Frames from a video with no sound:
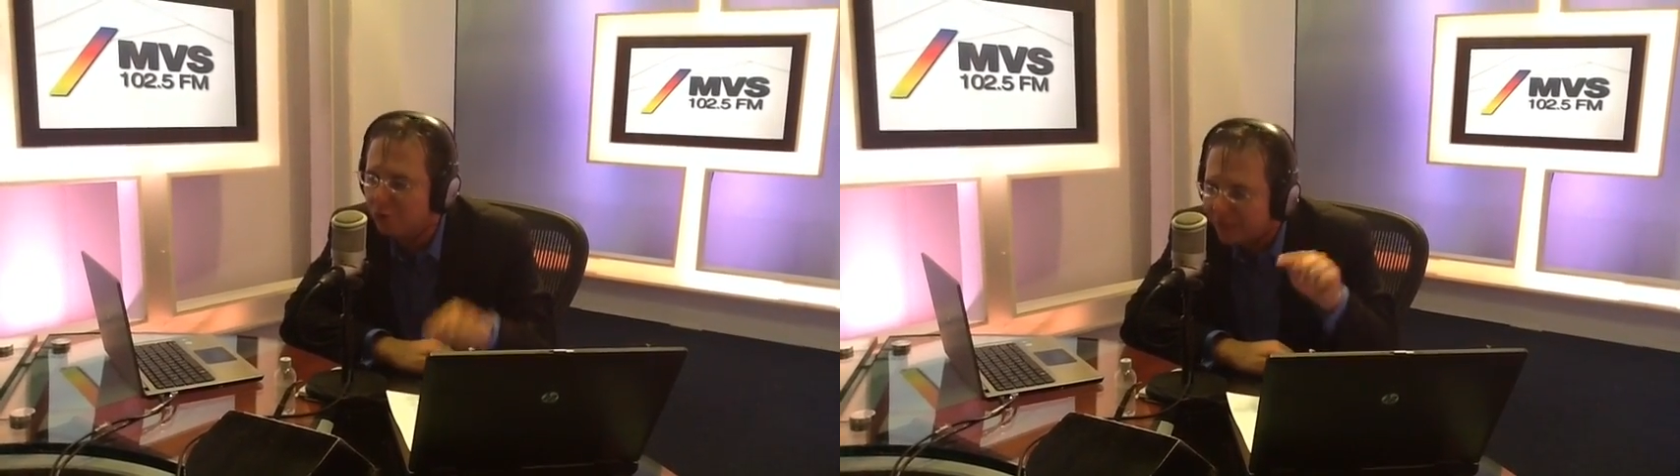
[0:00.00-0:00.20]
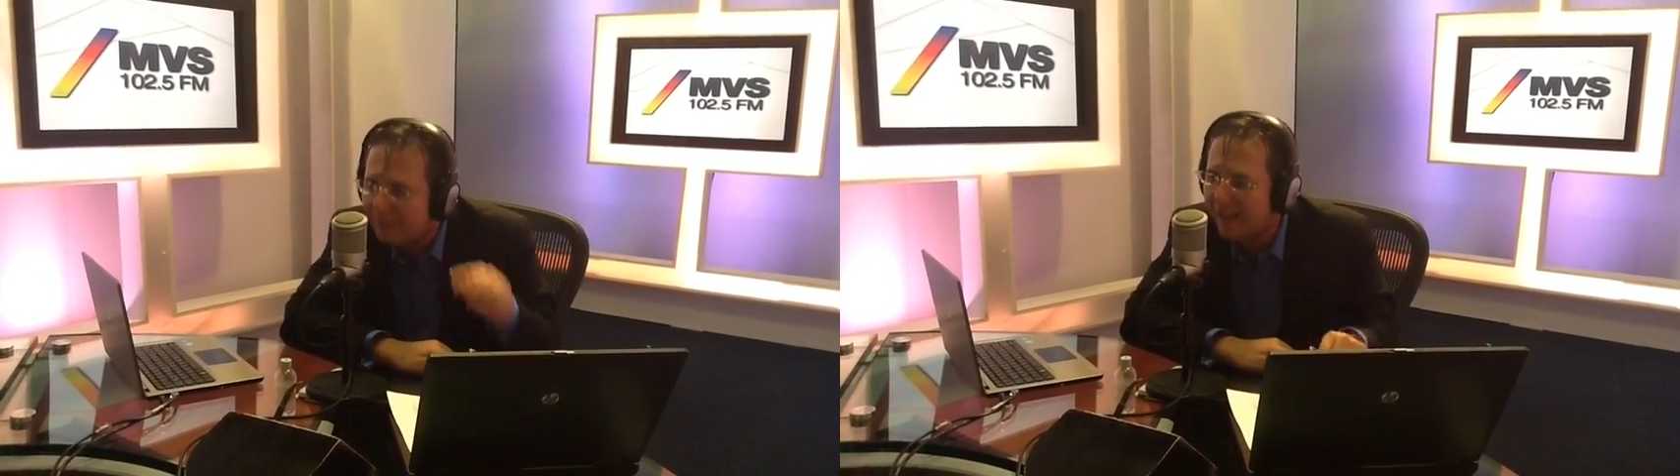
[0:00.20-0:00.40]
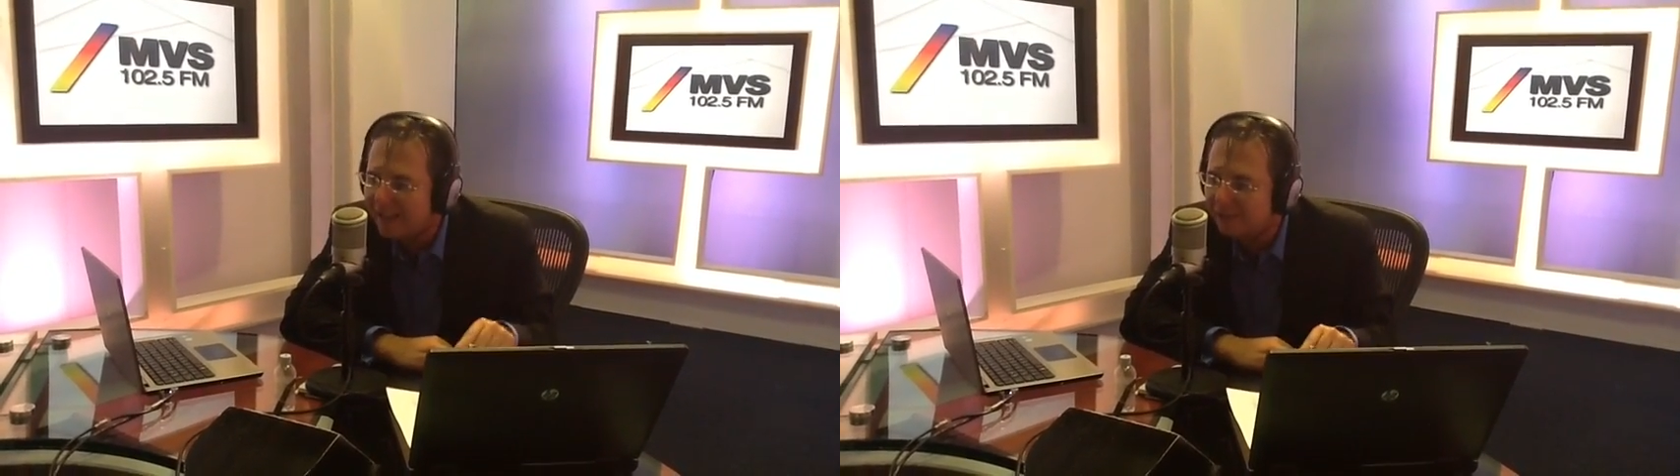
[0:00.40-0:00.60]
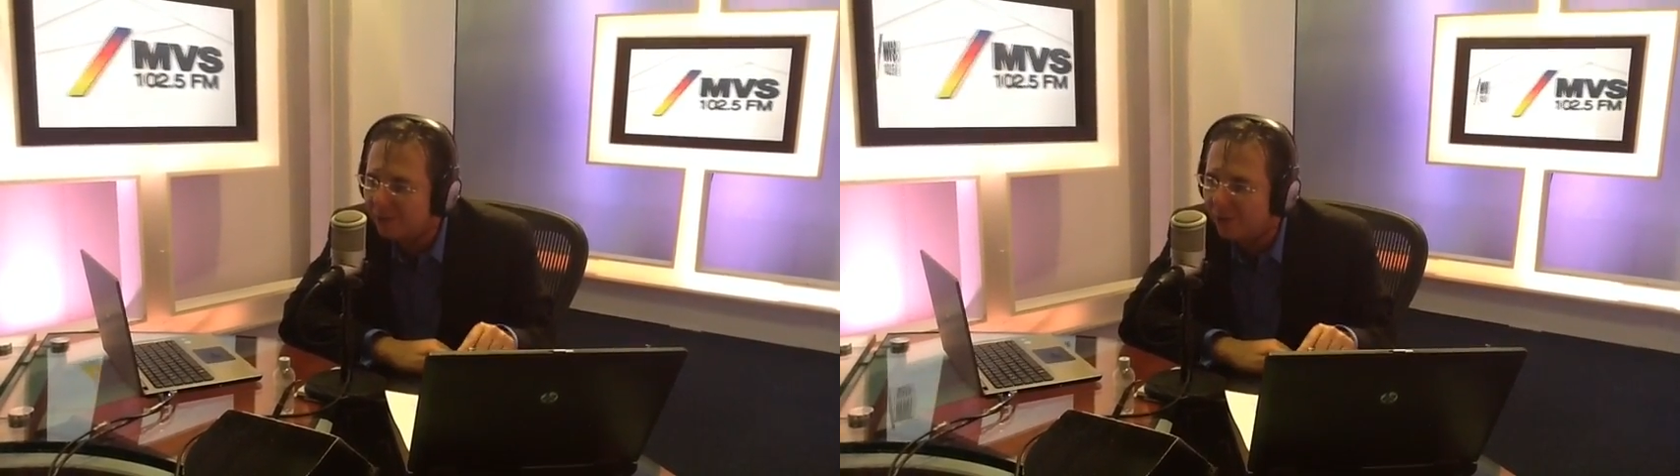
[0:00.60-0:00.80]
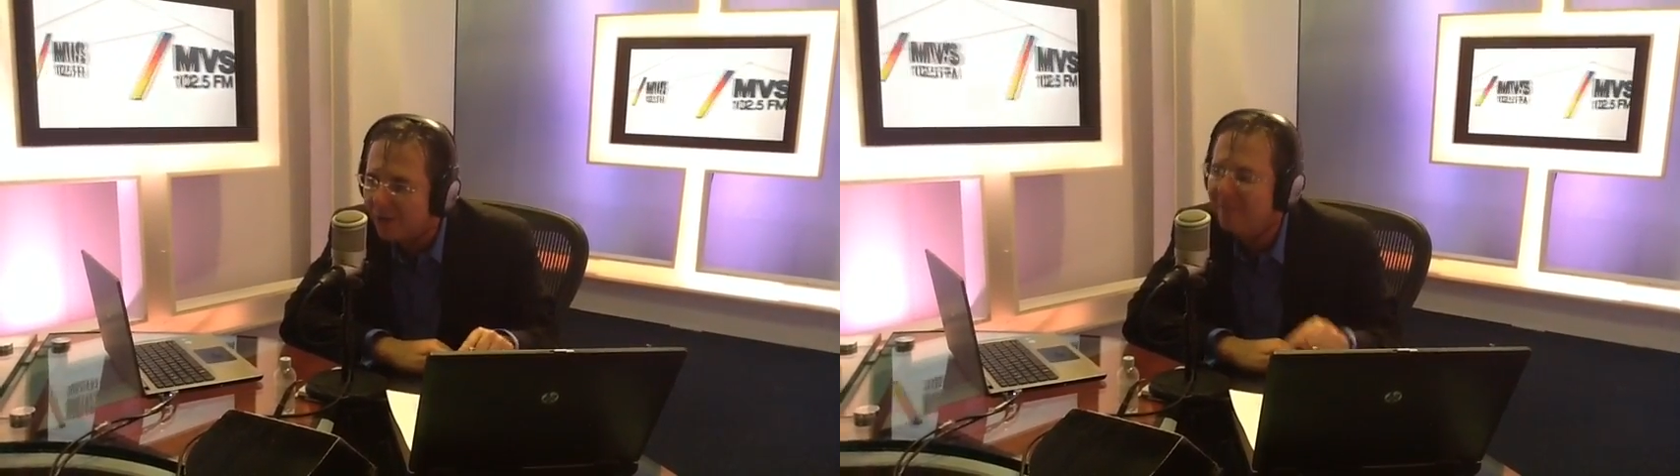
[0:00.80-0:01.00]
Ser
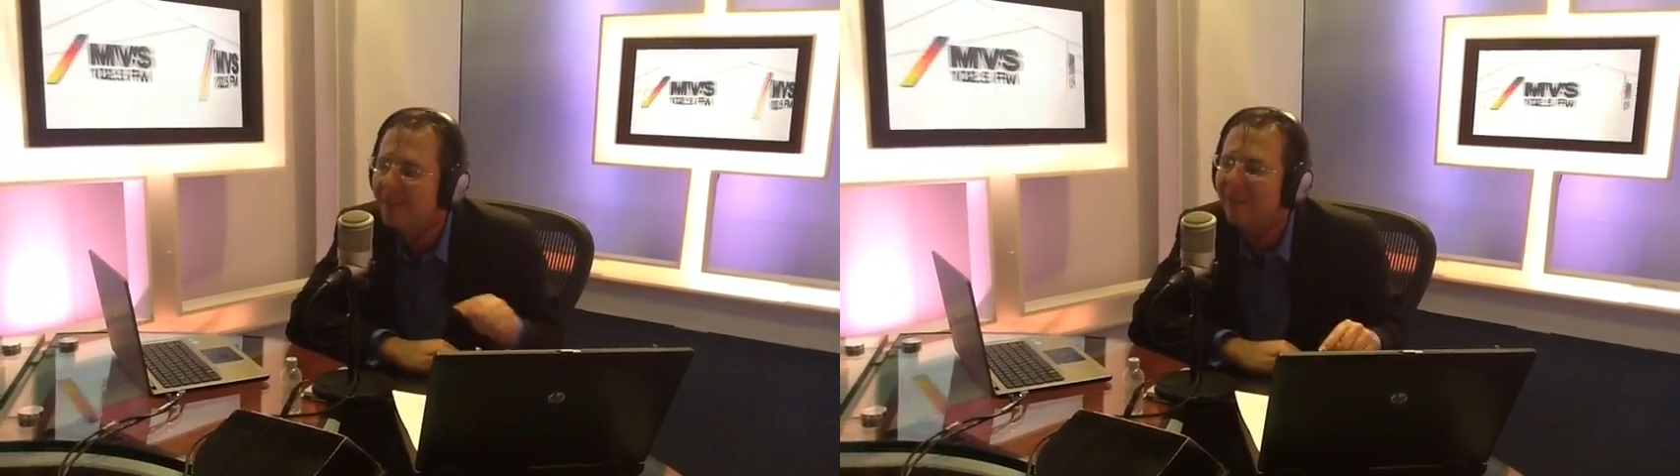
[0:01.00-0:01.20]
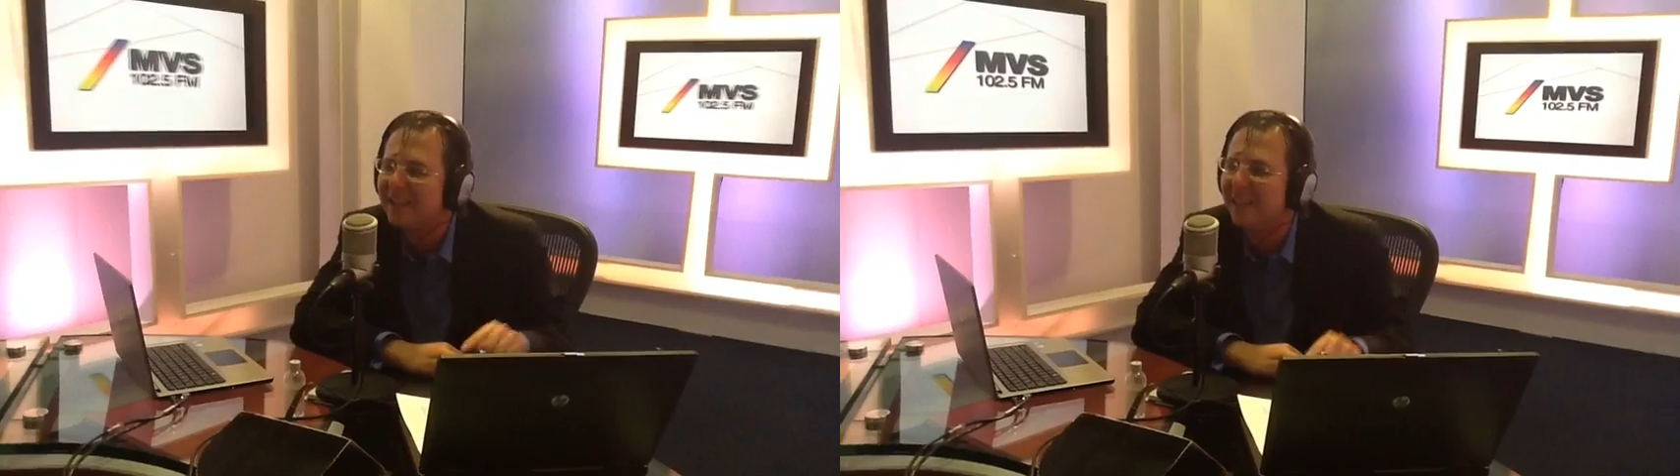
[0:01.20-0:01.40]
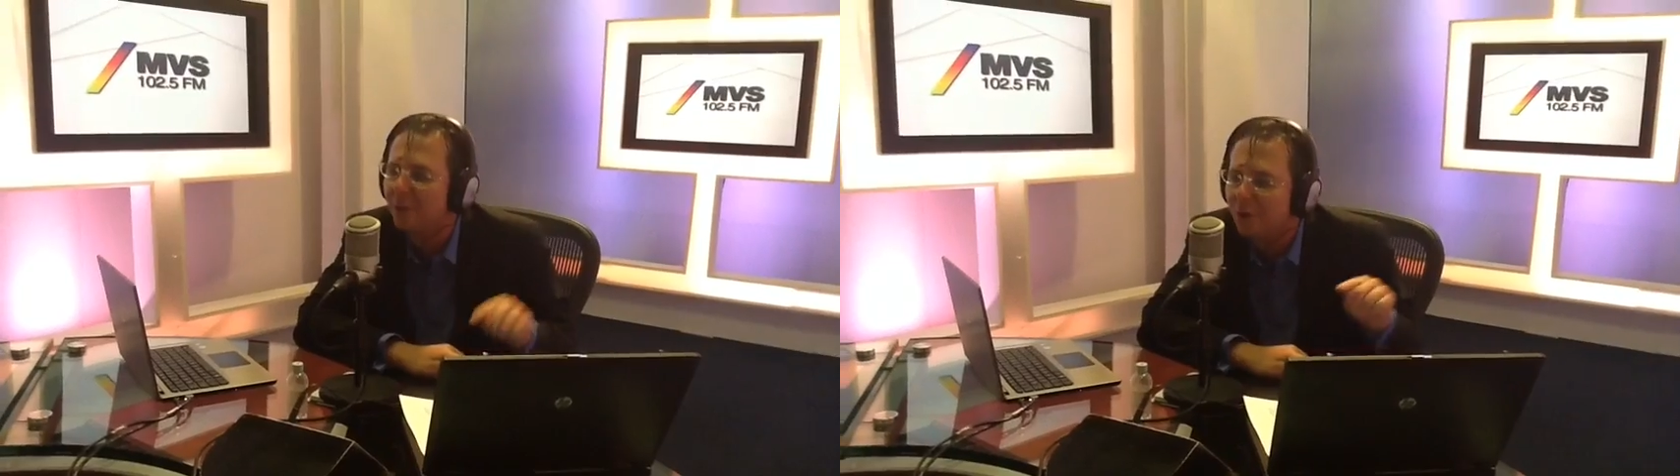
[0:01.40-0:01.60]
maestro debe de ser